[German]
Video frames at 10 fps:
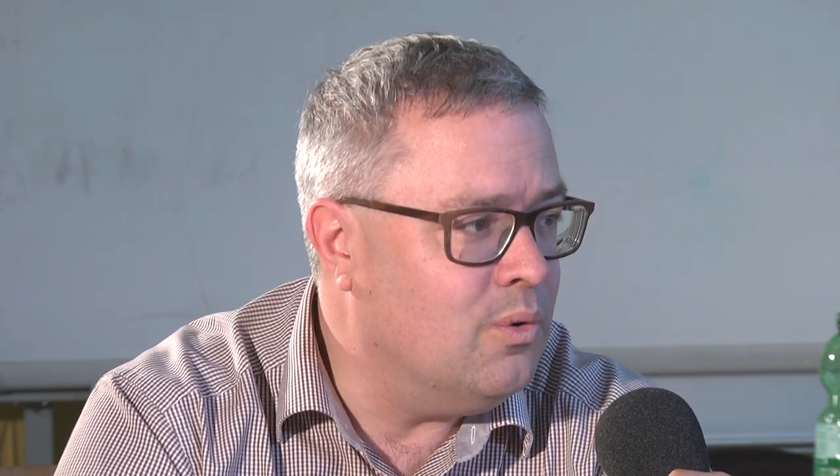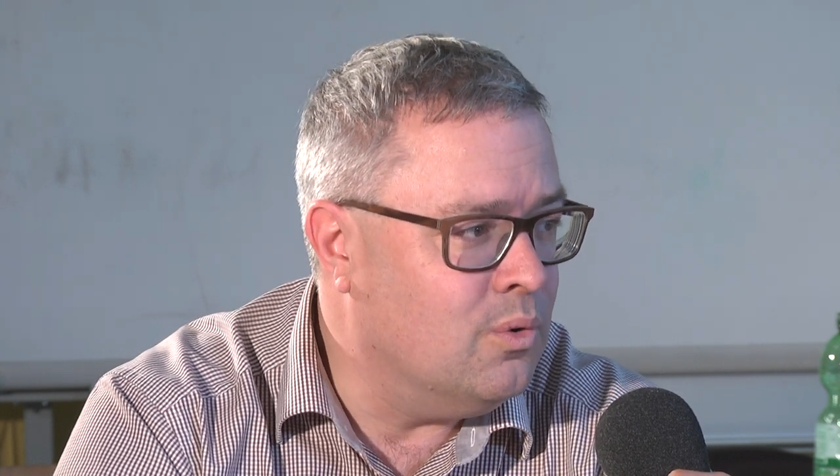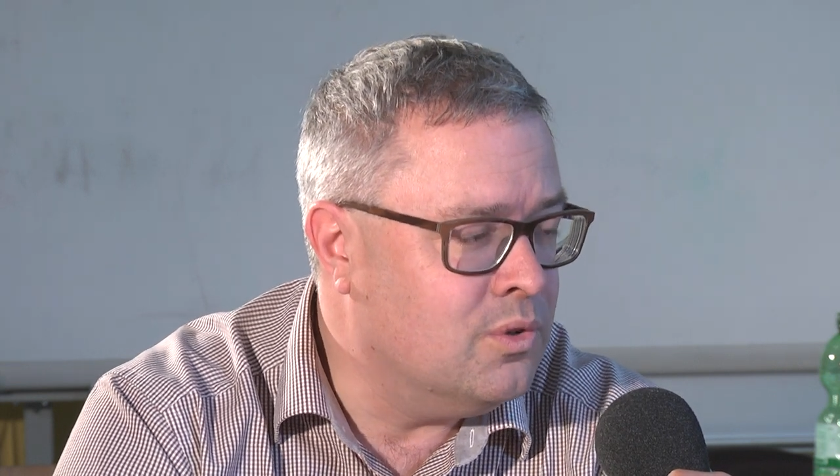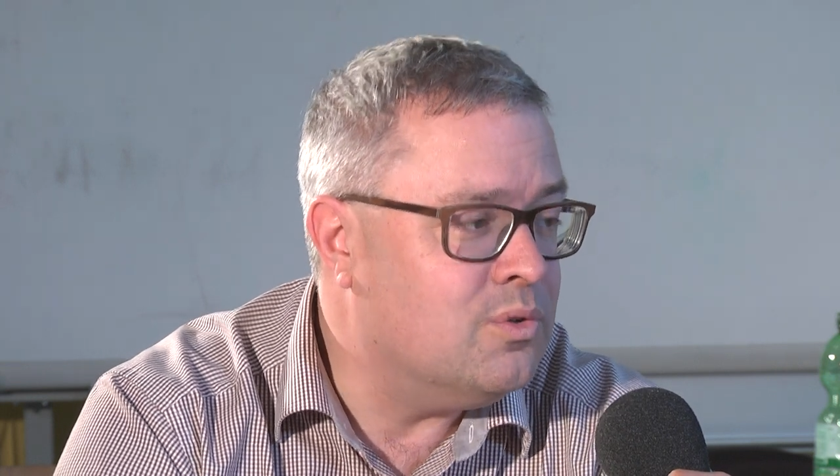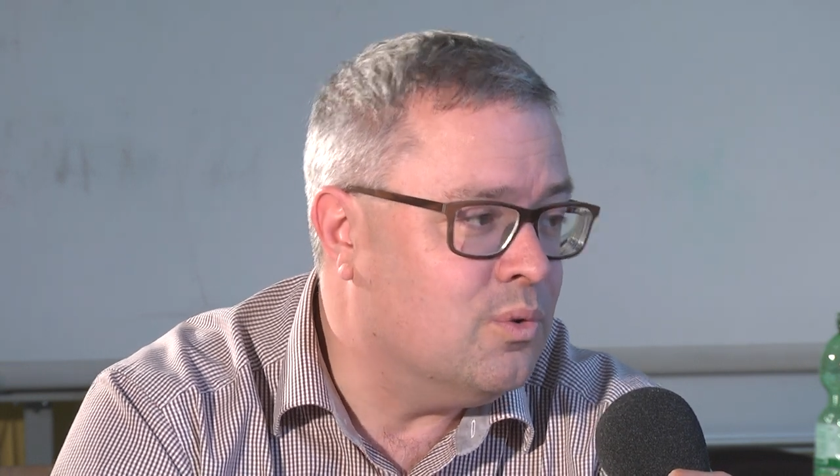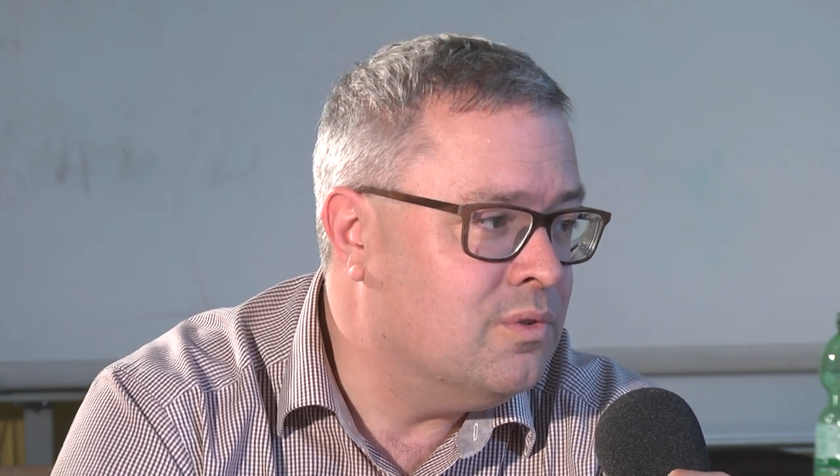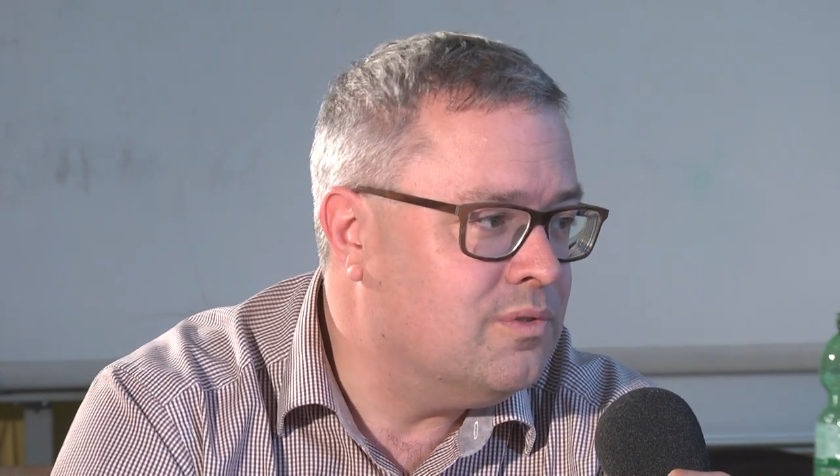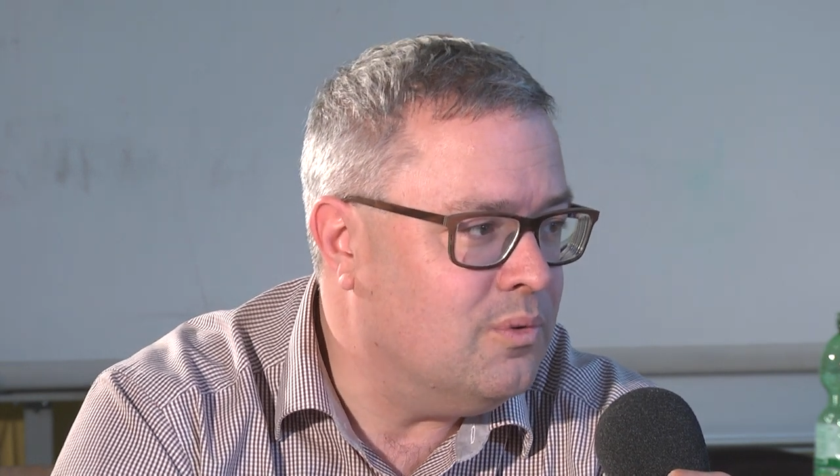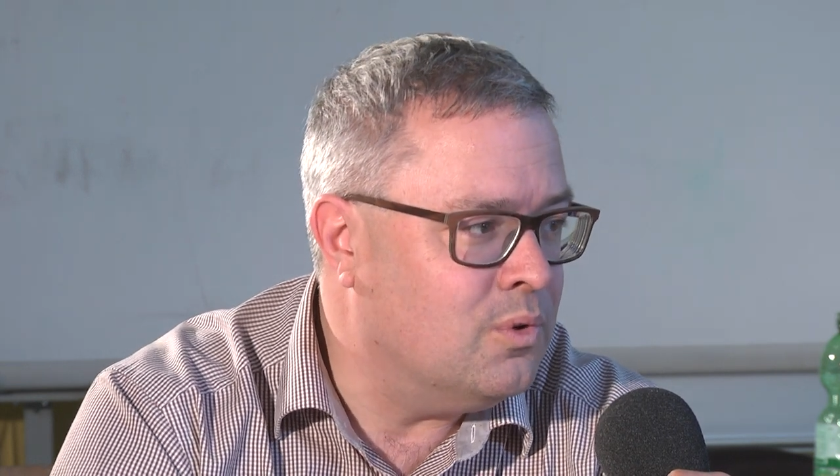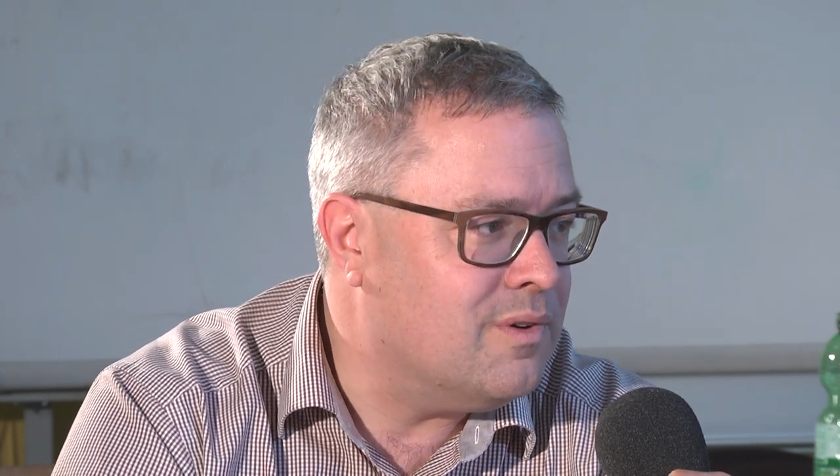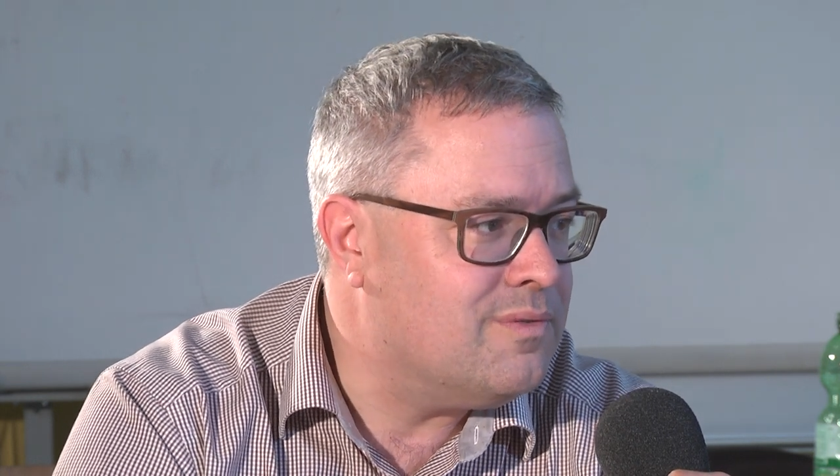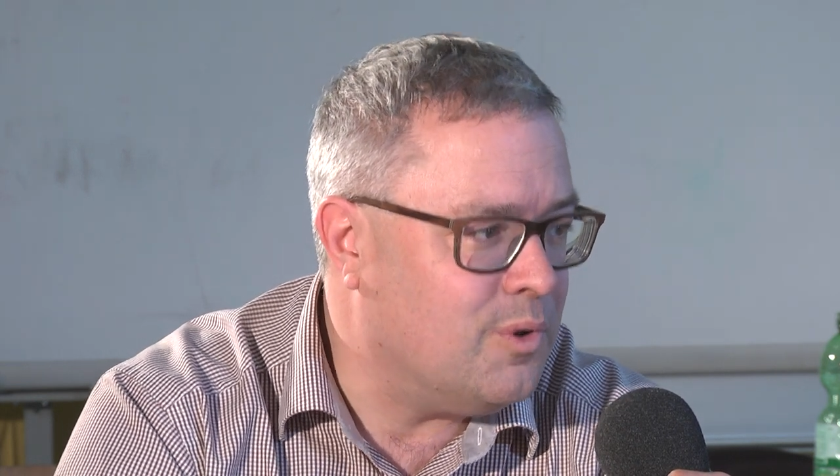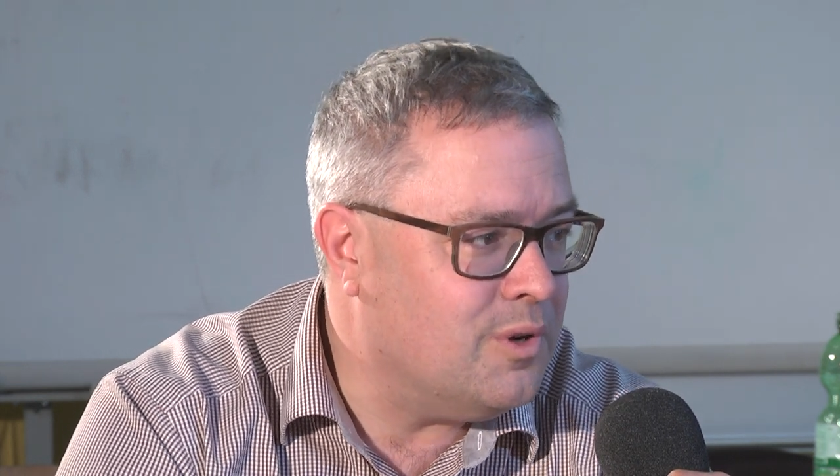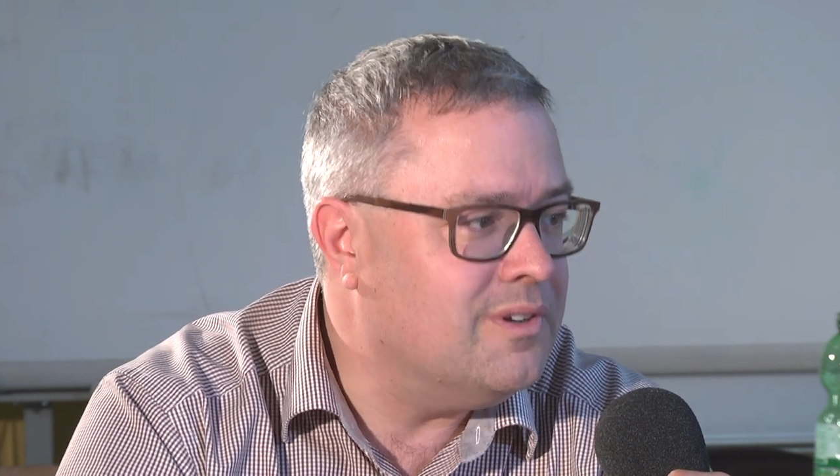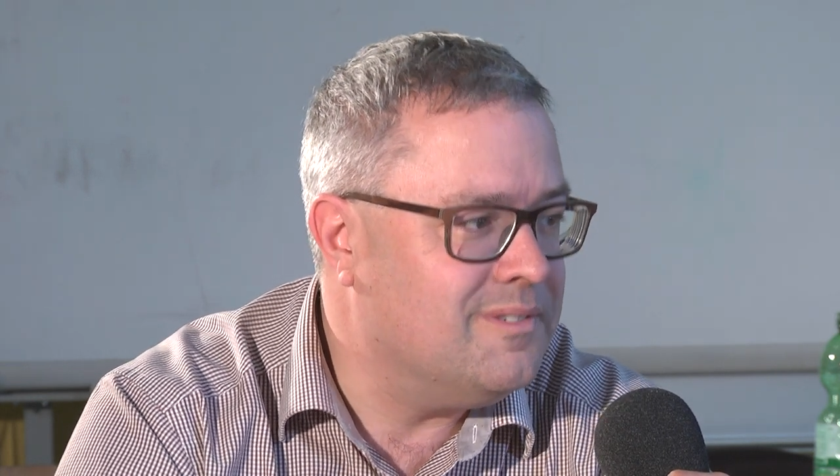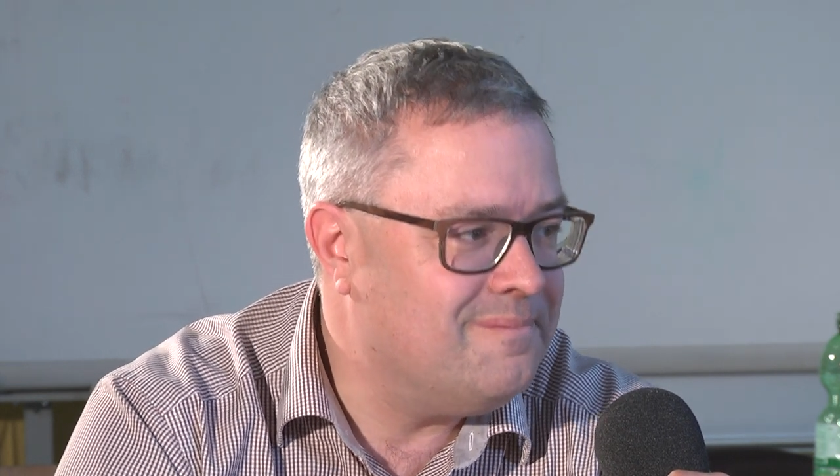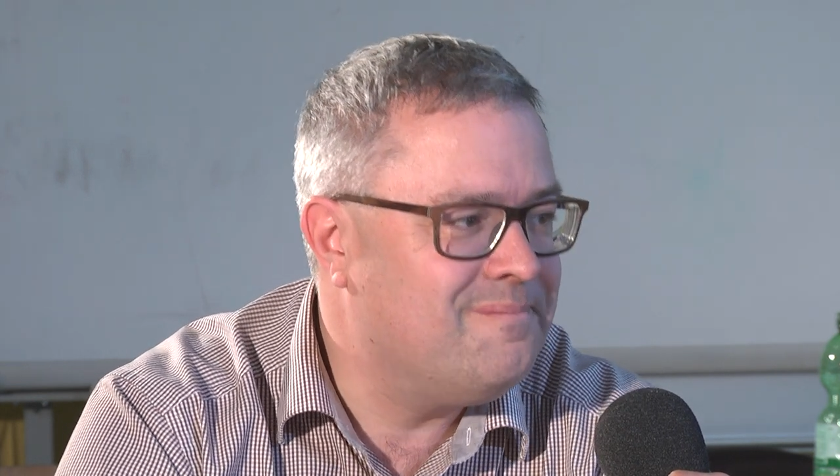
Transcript: und und oder Freunde.